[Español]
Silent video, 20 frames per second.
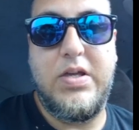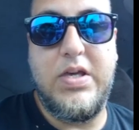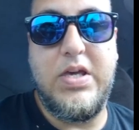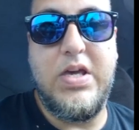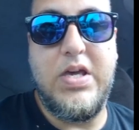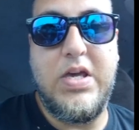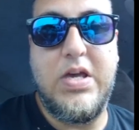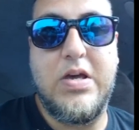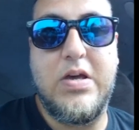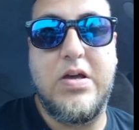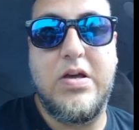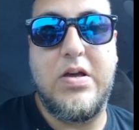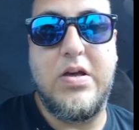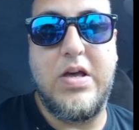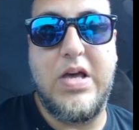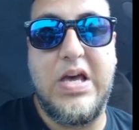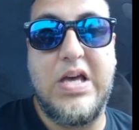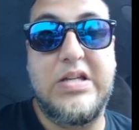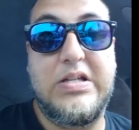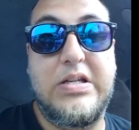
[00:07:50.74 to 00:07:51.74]
y
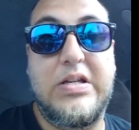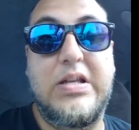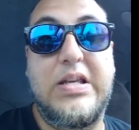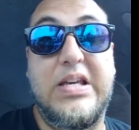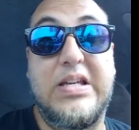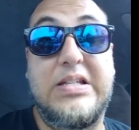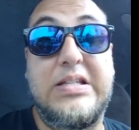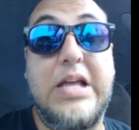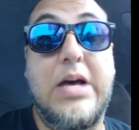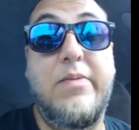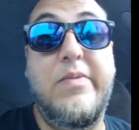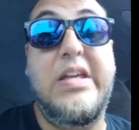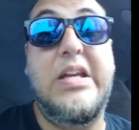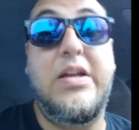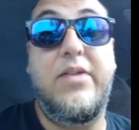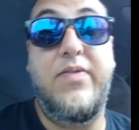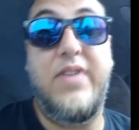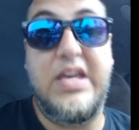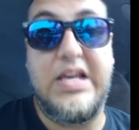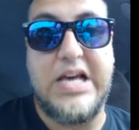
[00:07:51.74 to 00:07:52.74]
es que está
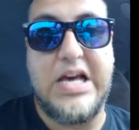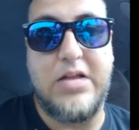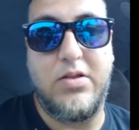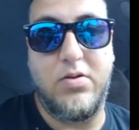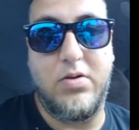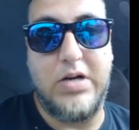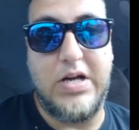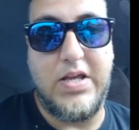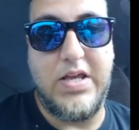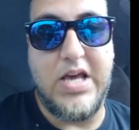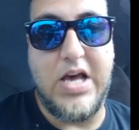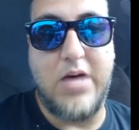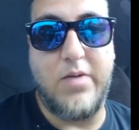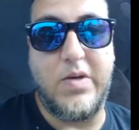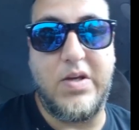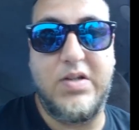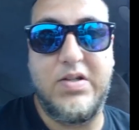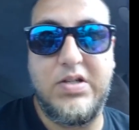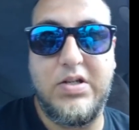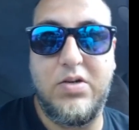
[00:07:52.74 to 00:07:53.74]
verificando la
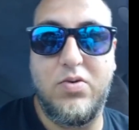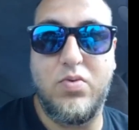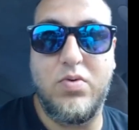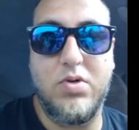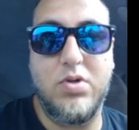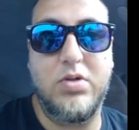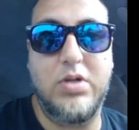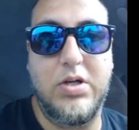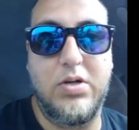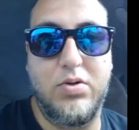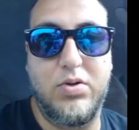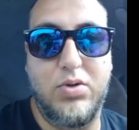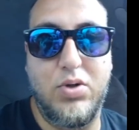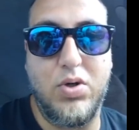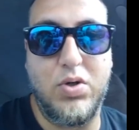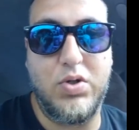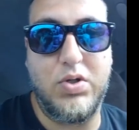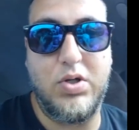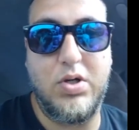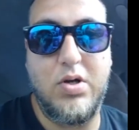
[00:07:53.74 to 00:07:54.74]
llave. Si uno de los
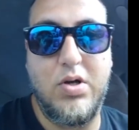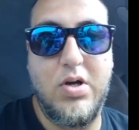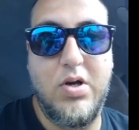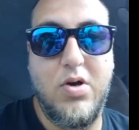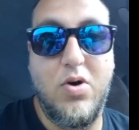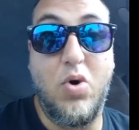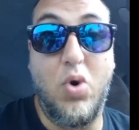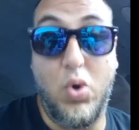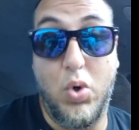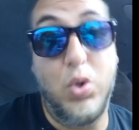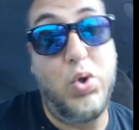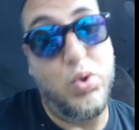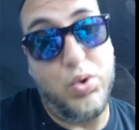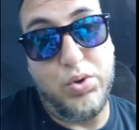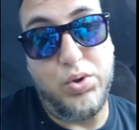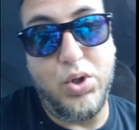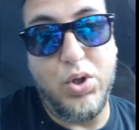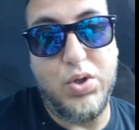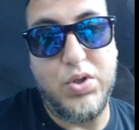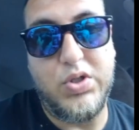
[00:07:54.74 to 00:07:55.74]
dos o
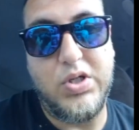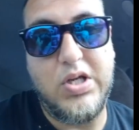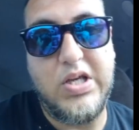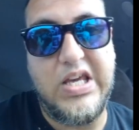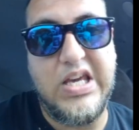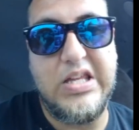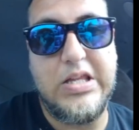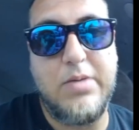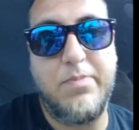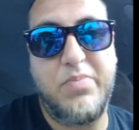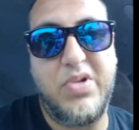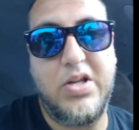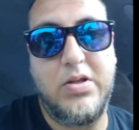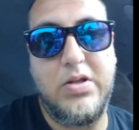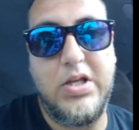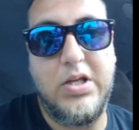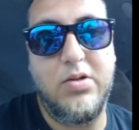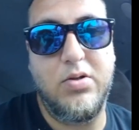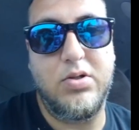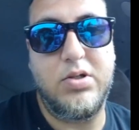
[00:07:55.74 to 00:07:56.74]
los dos quedan
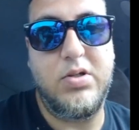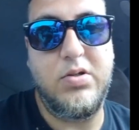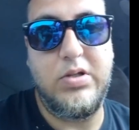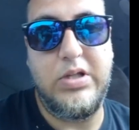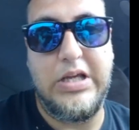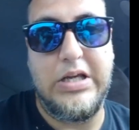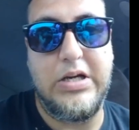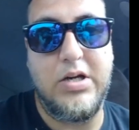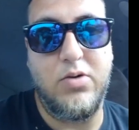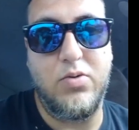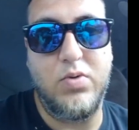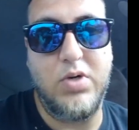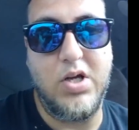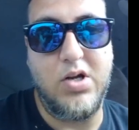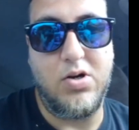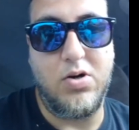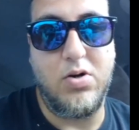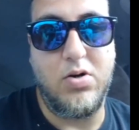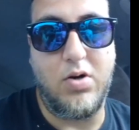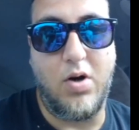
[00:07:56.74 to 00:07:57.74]
prendidos, tienen un
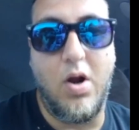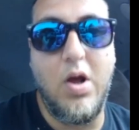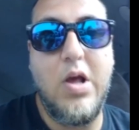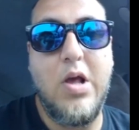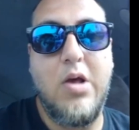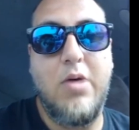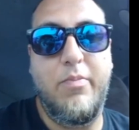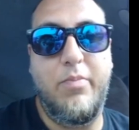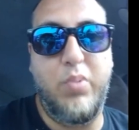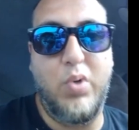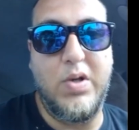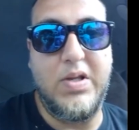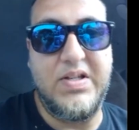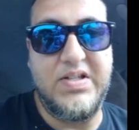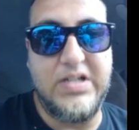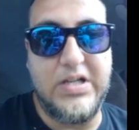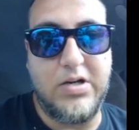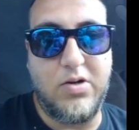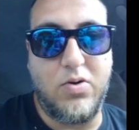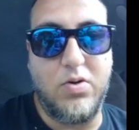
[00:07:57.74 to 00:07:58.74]
error Puede
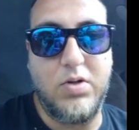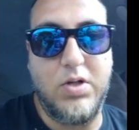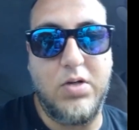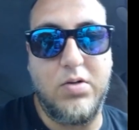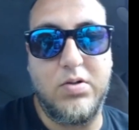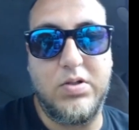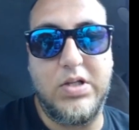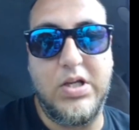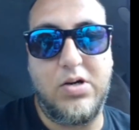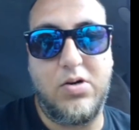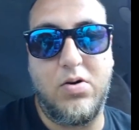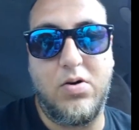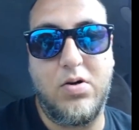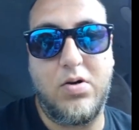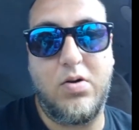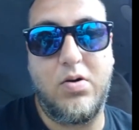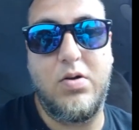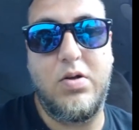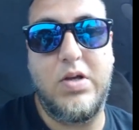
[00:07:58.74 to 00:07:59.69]
ser códigos de error